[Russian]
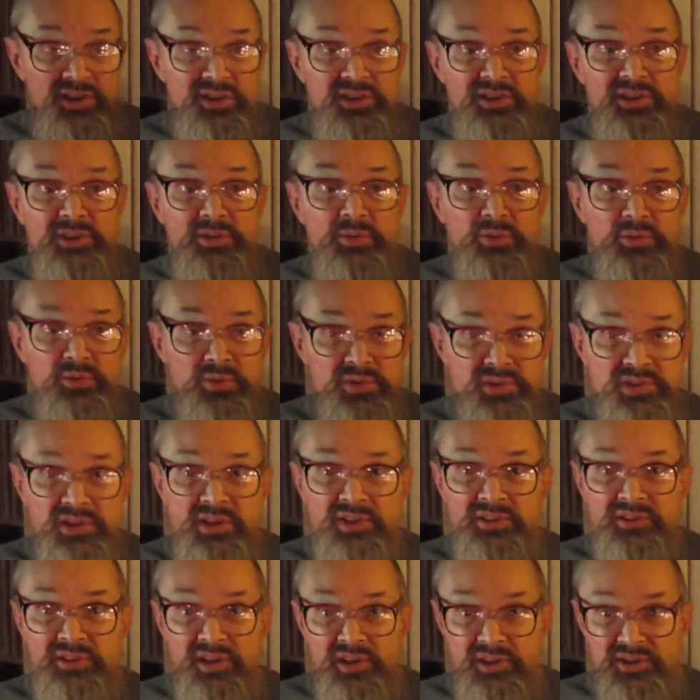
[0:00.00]
И он
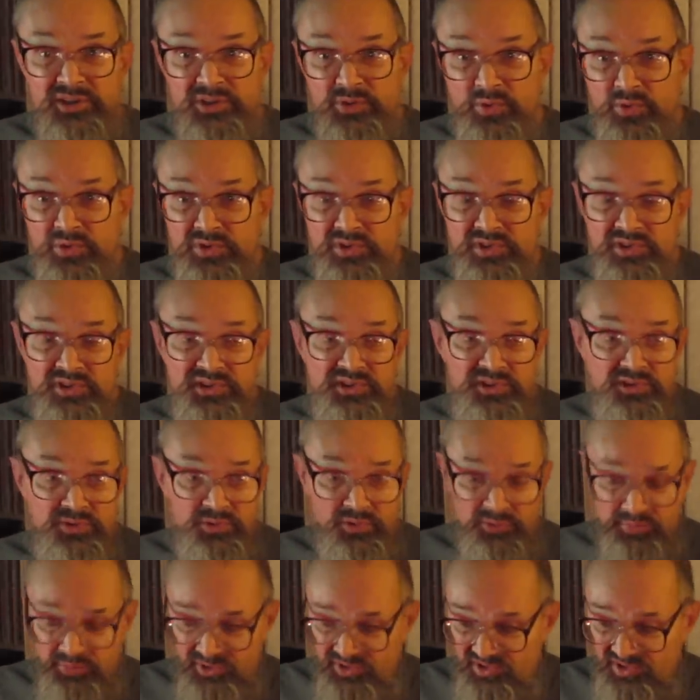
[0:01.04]
устал от грандиозности,
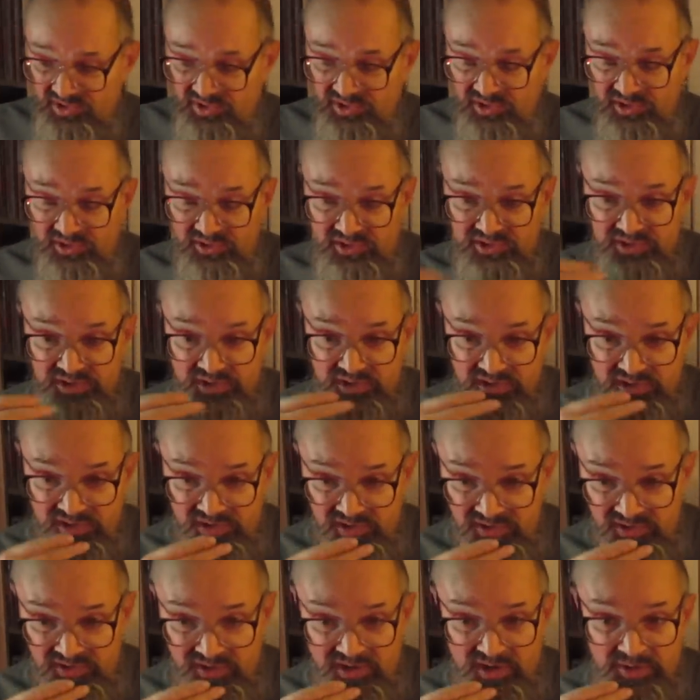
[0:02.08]
он присоединился
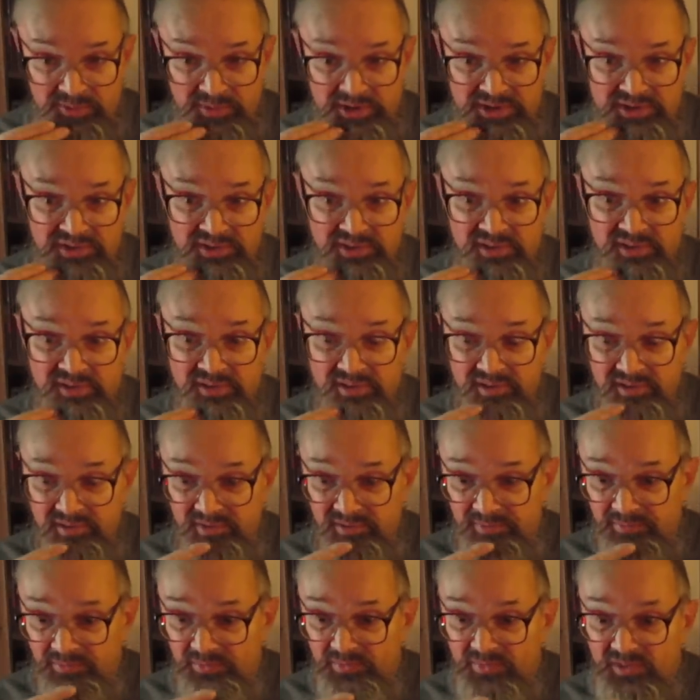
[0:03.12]
к команде
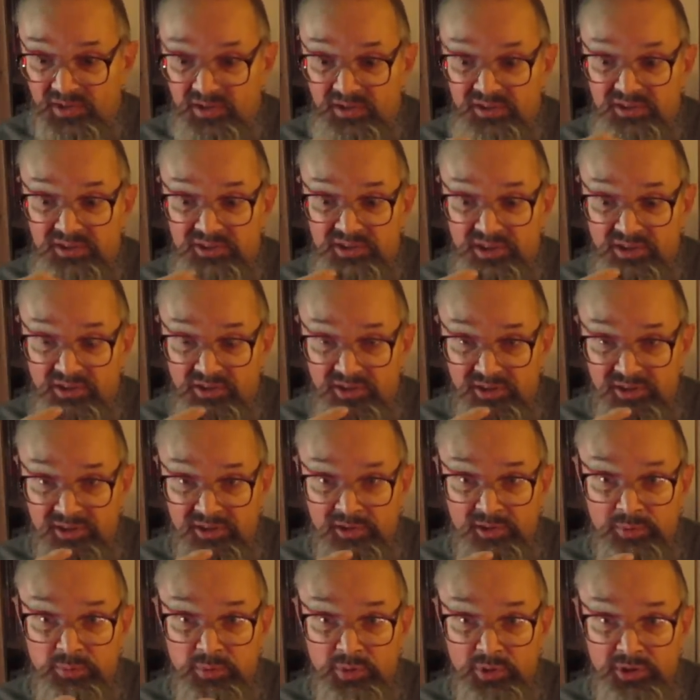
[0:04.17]
Делани
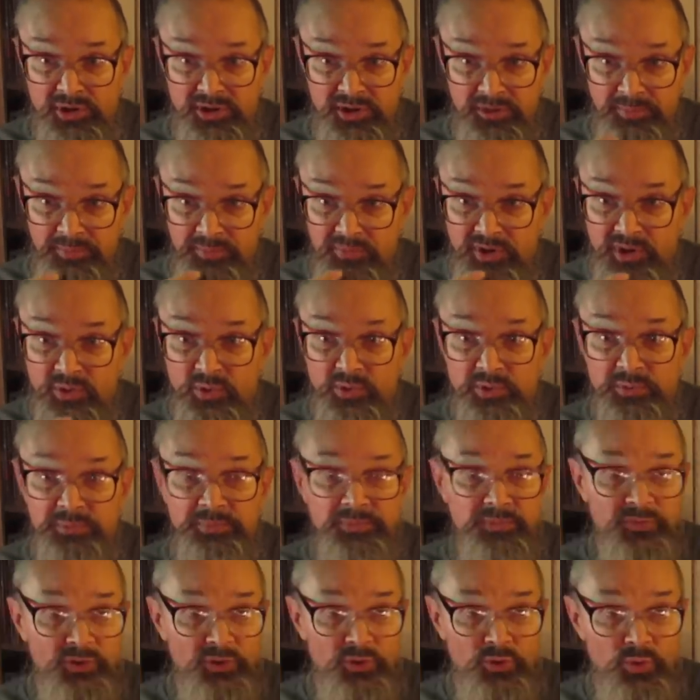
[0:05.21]
и Бонни, такой
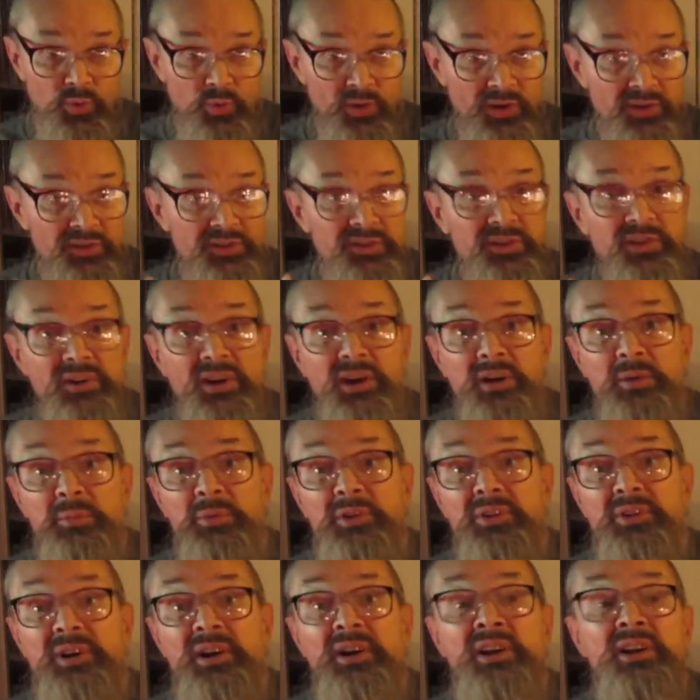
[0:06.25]
дуэт, как
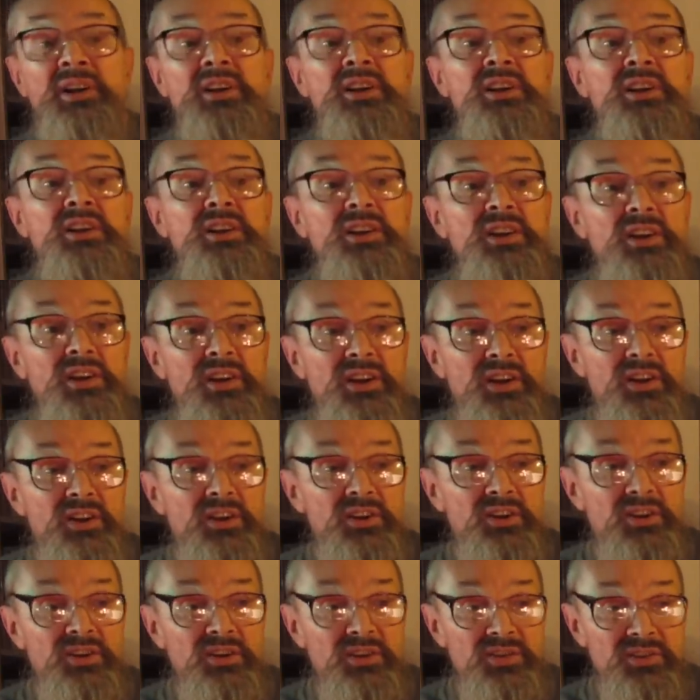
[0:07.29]
бы, да,
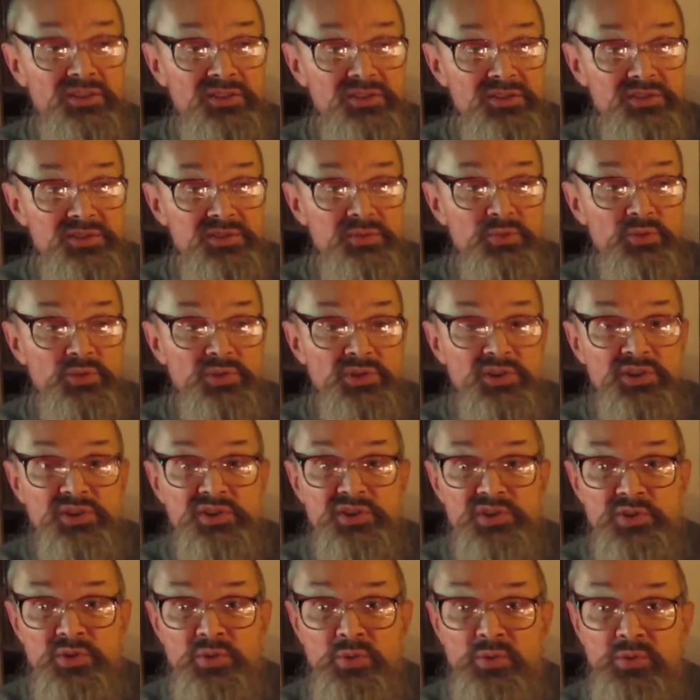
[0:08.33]
э, с музыкой
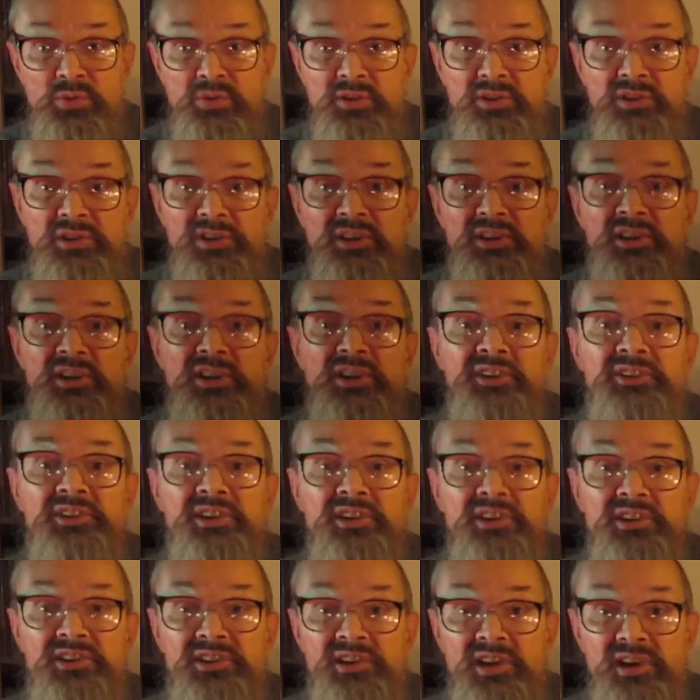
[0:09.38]
соул, э,
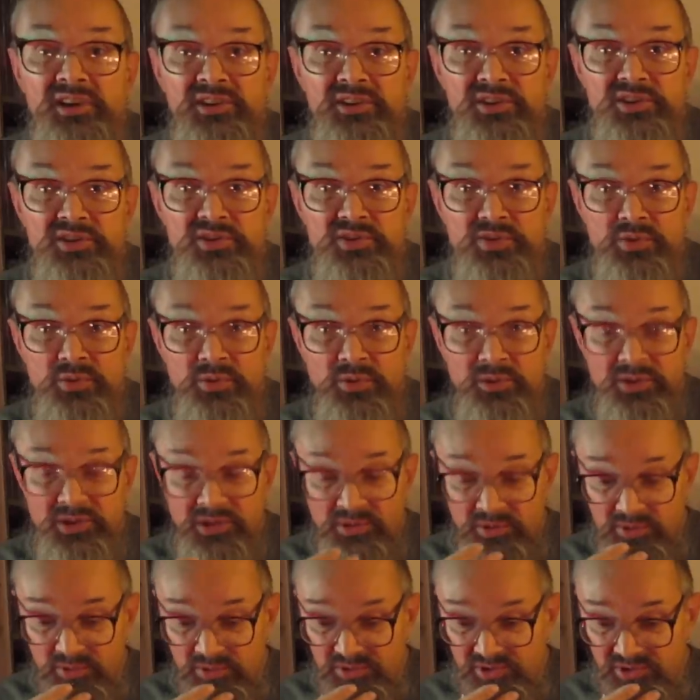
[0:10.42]
электрогитарный соул,
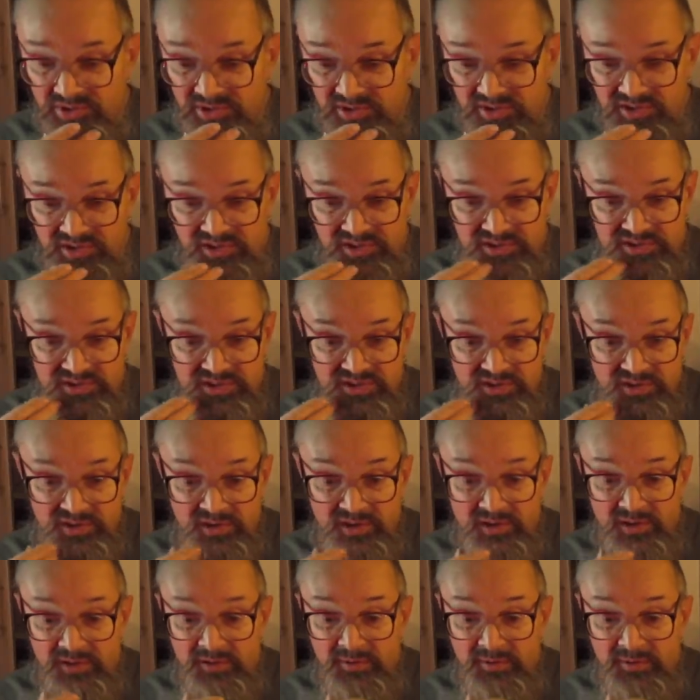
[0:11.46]
такой очень интересный.